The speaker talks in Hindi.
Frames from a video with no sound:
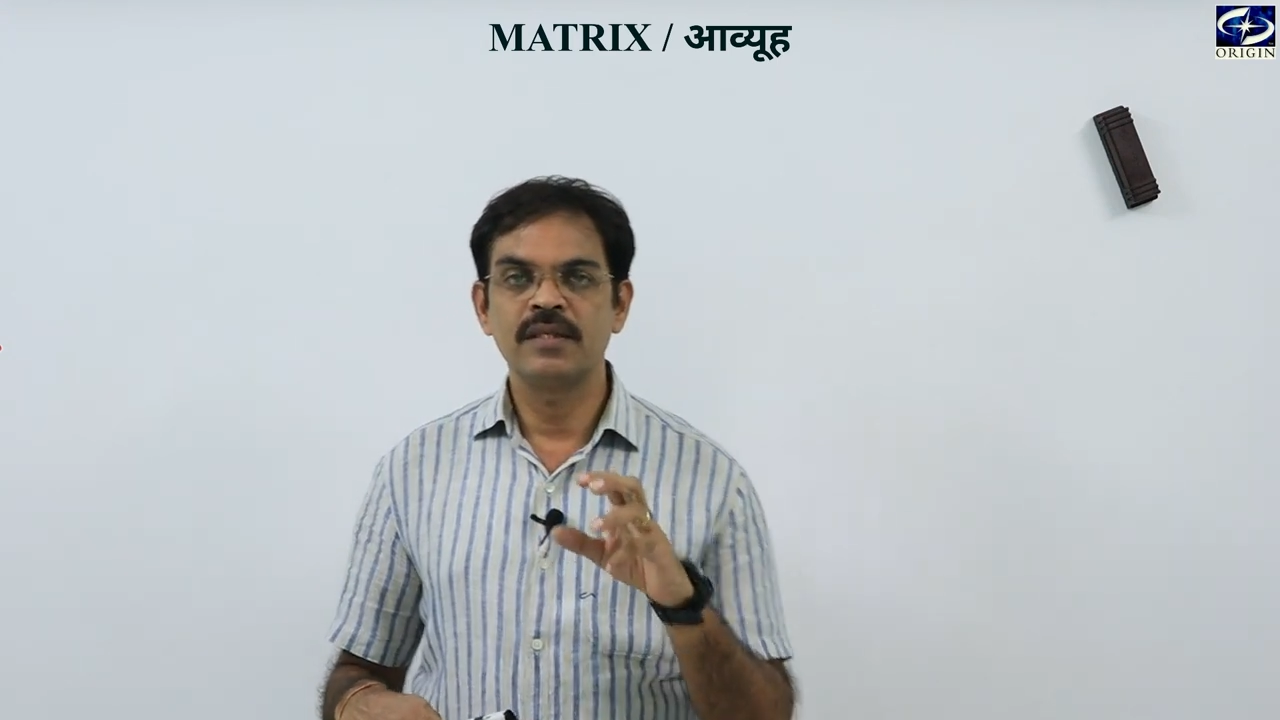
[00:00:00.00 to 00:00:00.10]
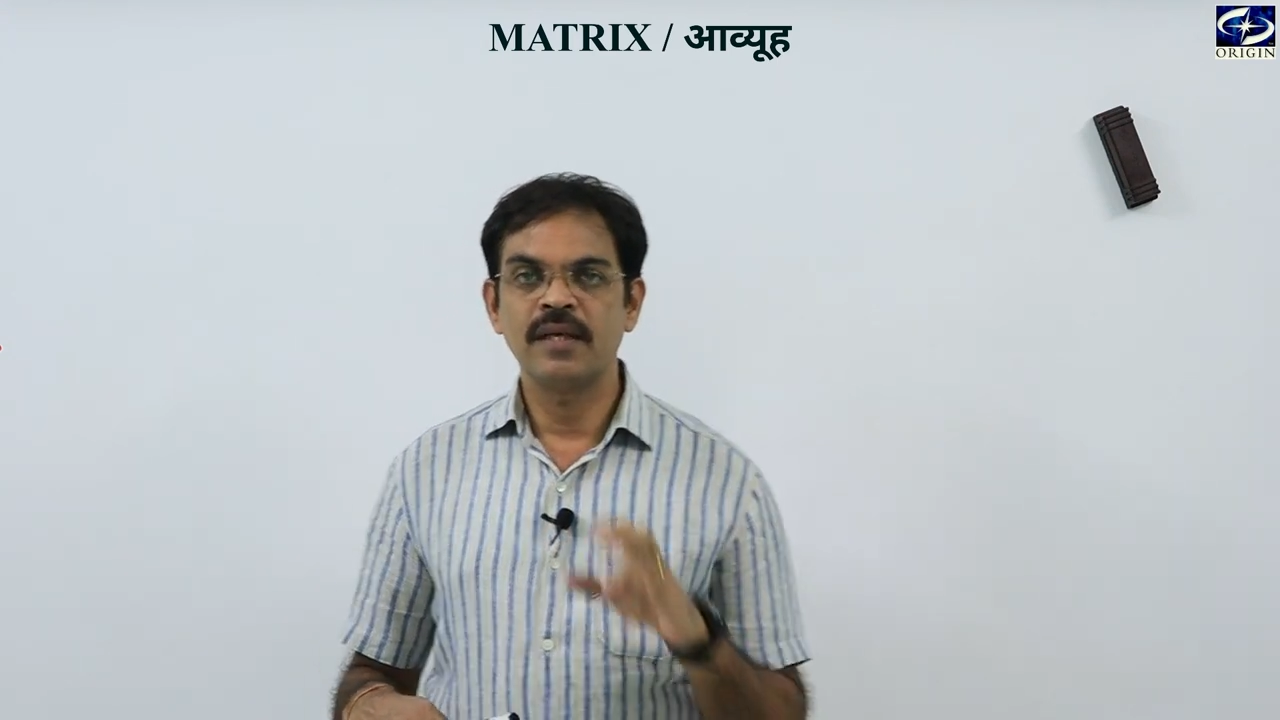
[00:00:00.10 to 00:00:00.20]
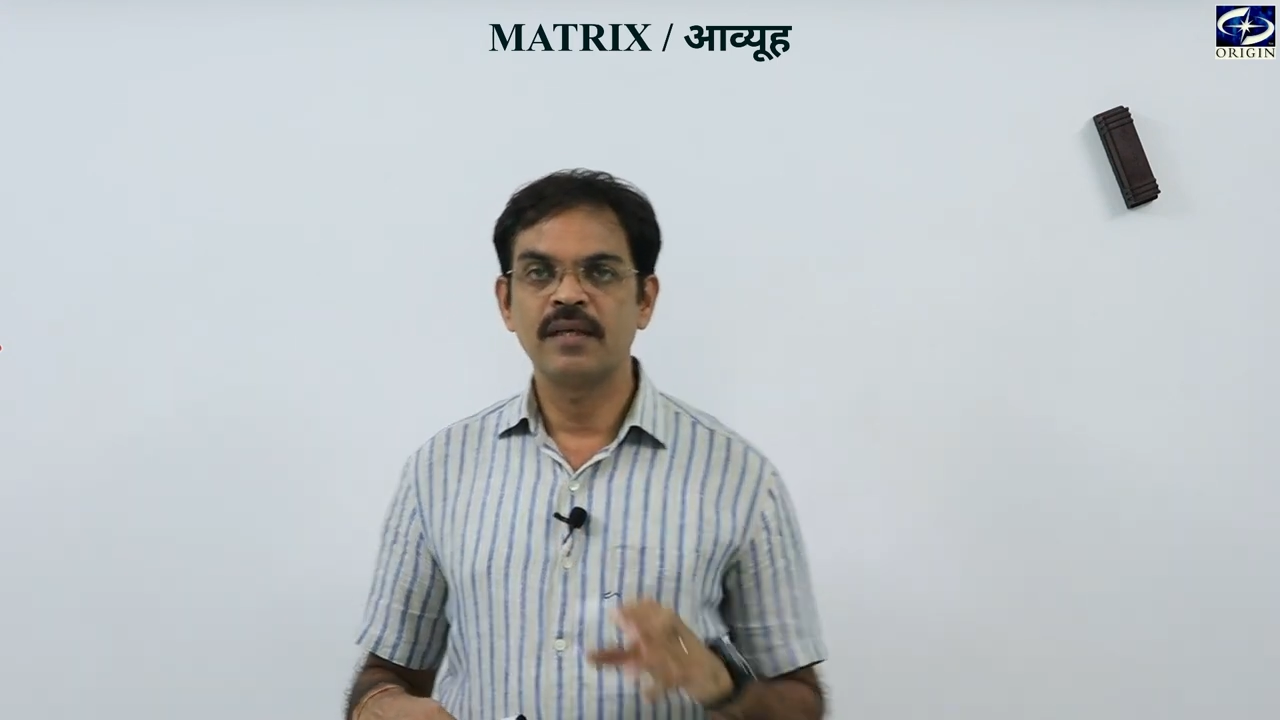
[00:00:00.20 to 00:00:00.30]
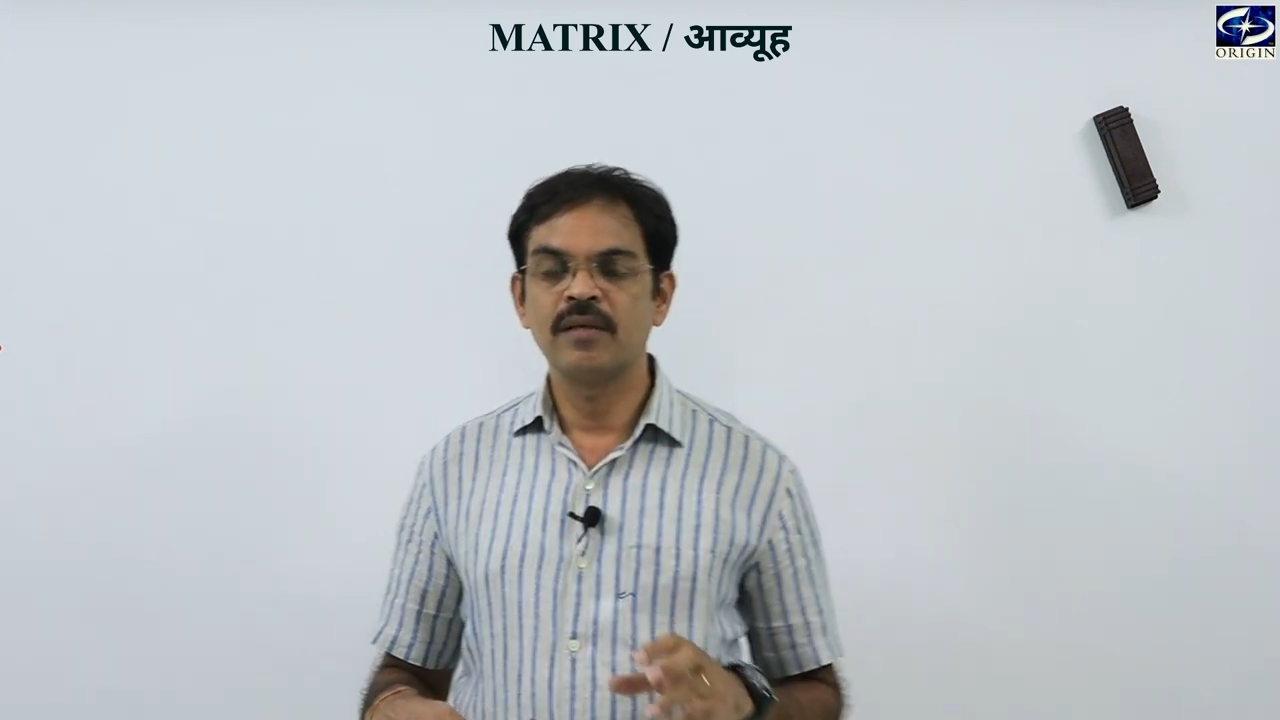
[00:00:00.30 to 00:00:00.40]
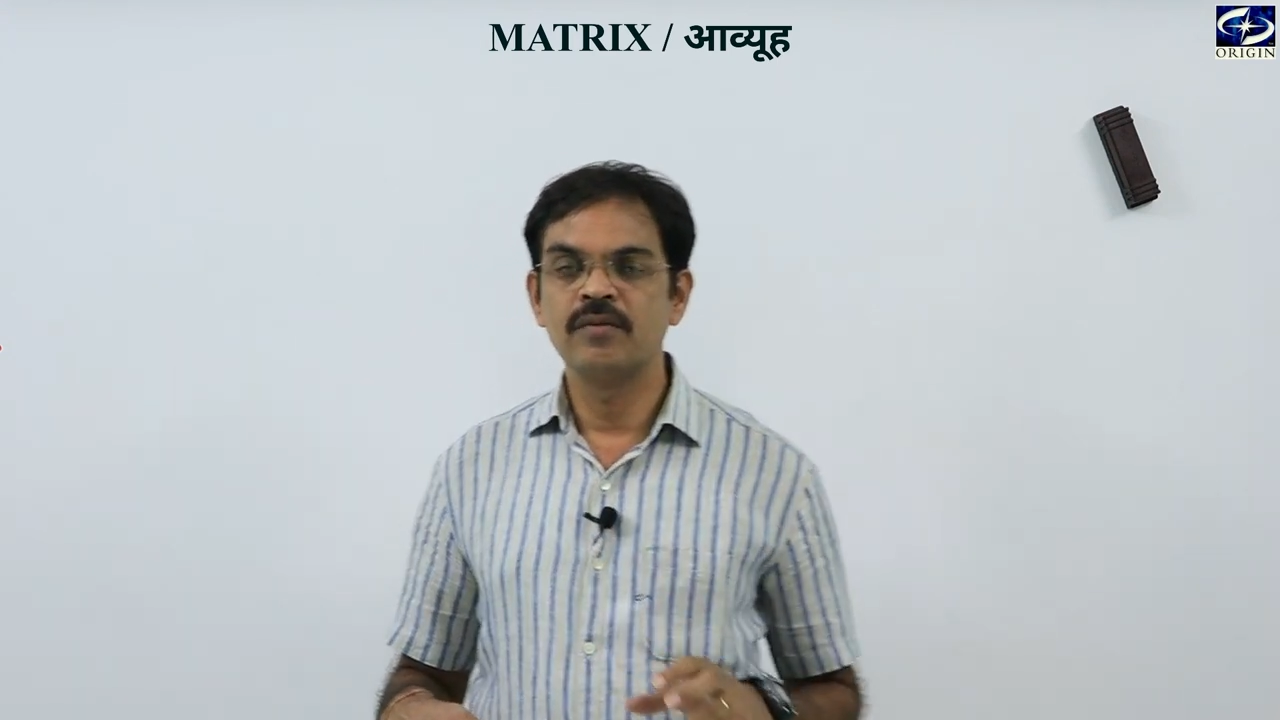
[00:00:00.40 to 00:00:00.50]

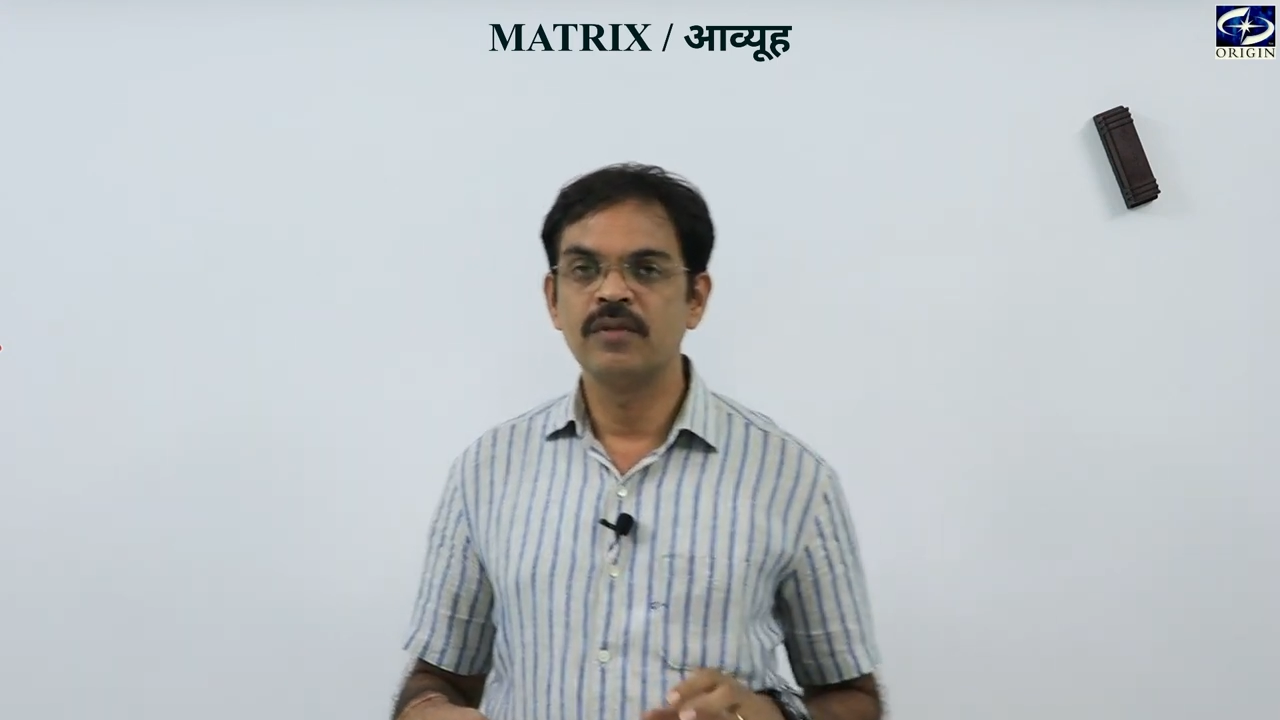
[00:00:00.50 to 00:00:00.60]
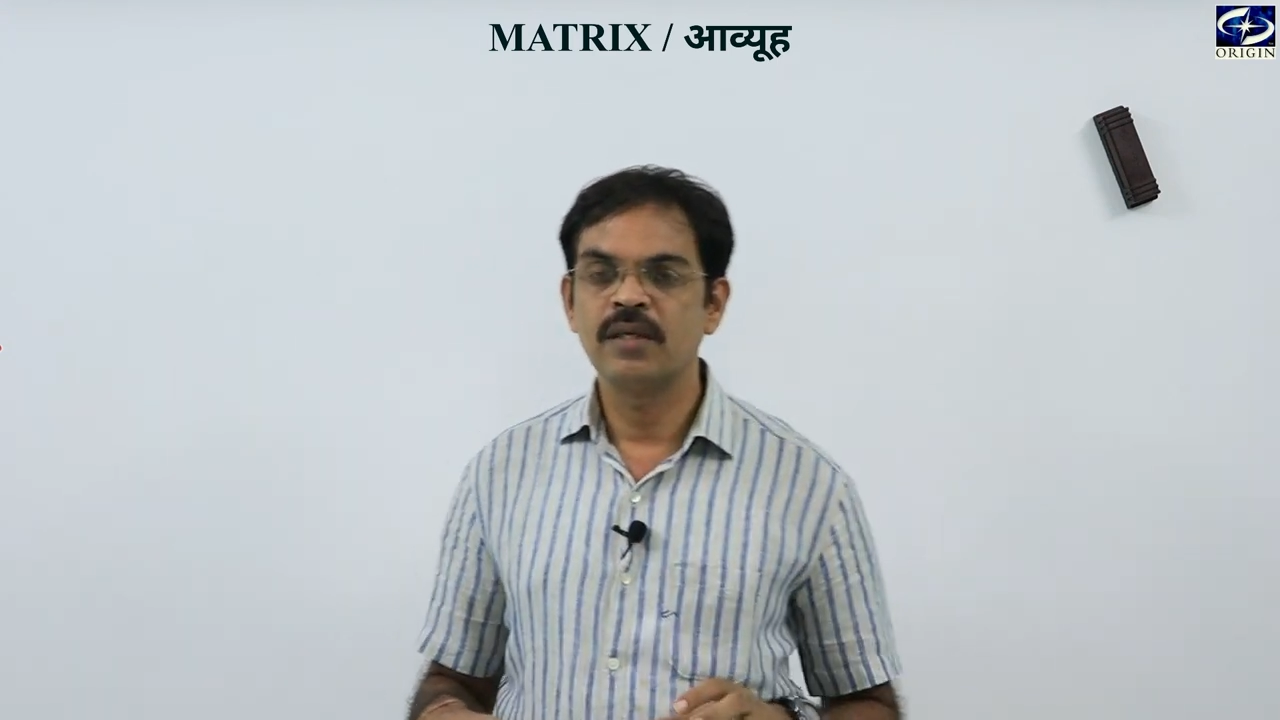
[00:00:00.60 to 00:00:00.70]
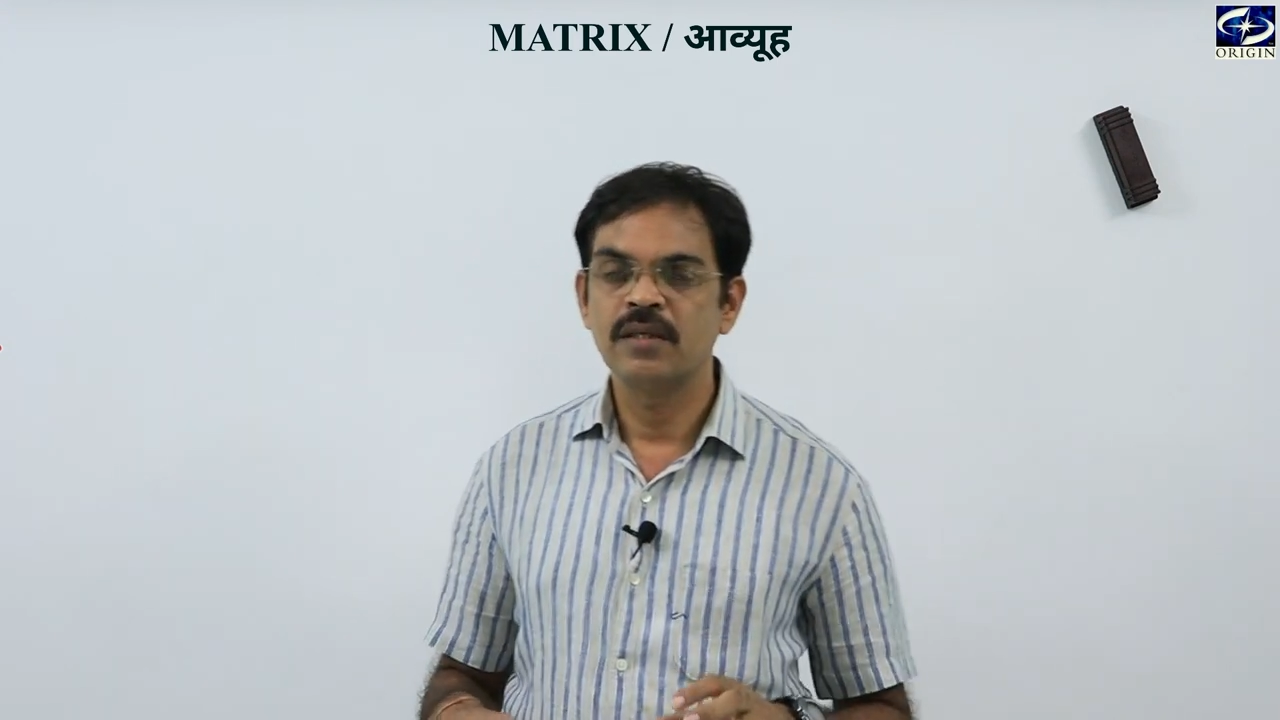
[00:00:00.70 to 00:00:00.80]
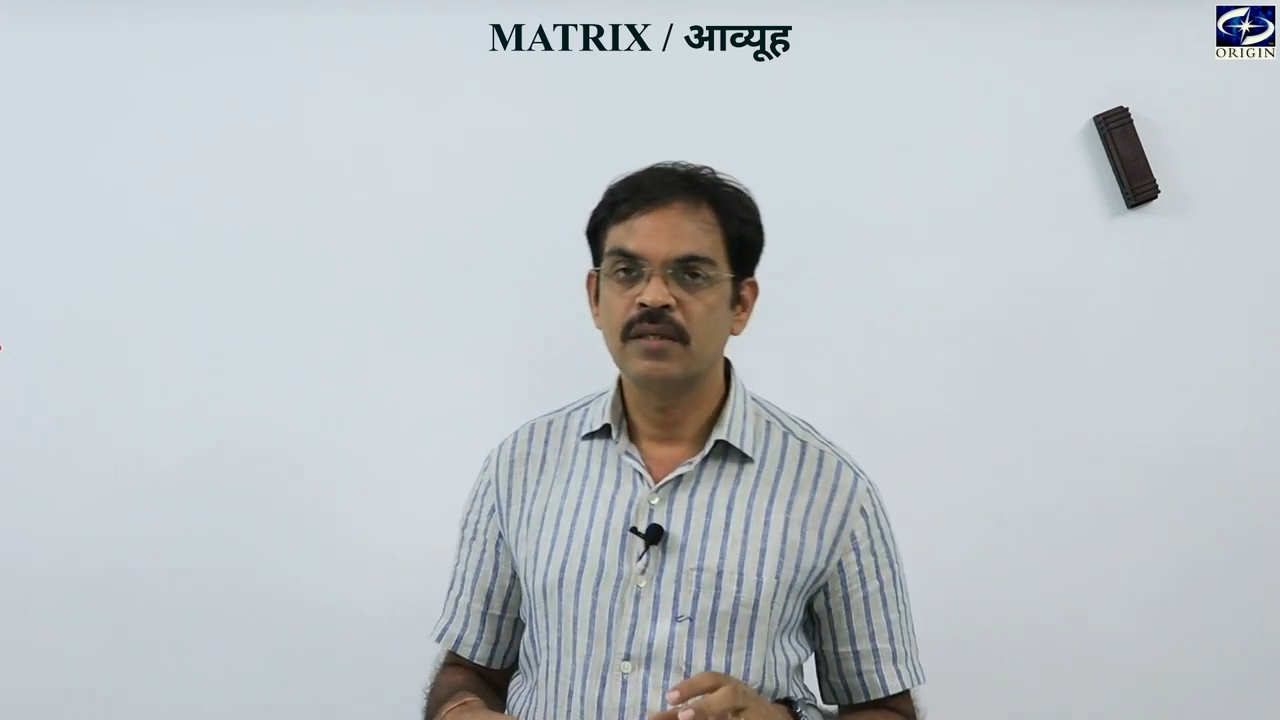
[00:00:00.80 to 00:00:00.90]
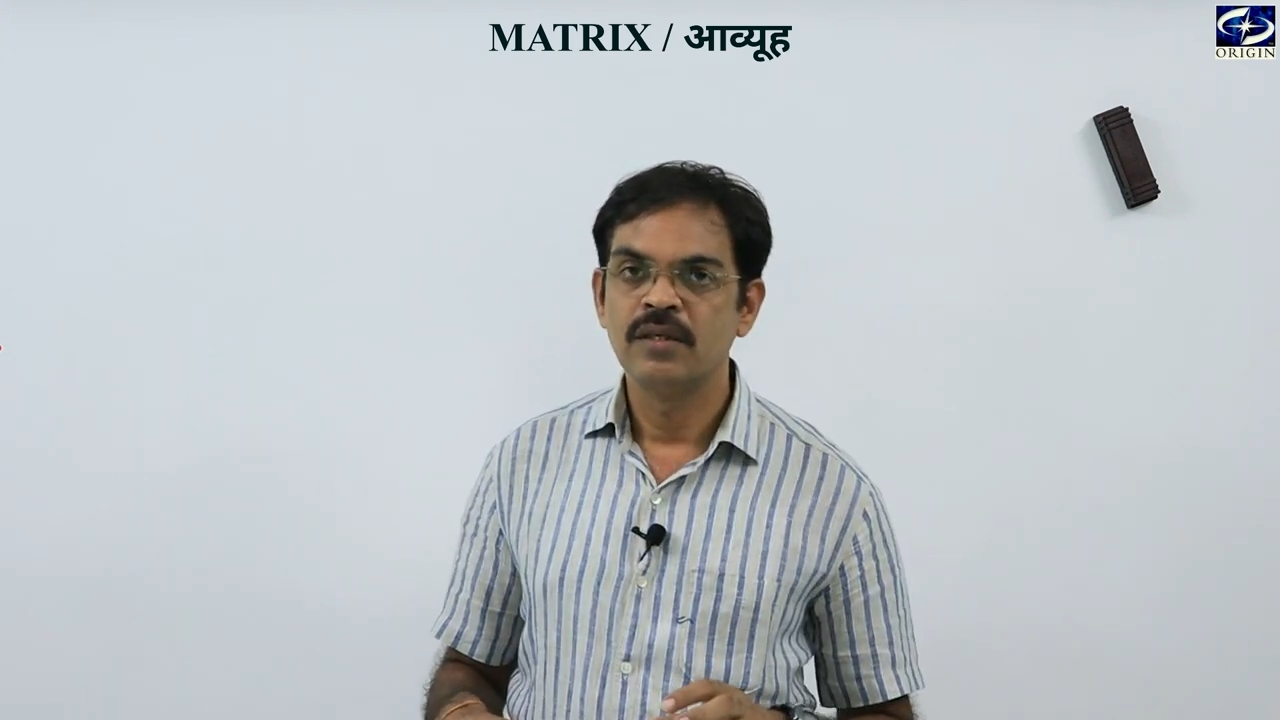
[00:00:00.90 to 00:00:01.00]
स्टार्ट करूंगा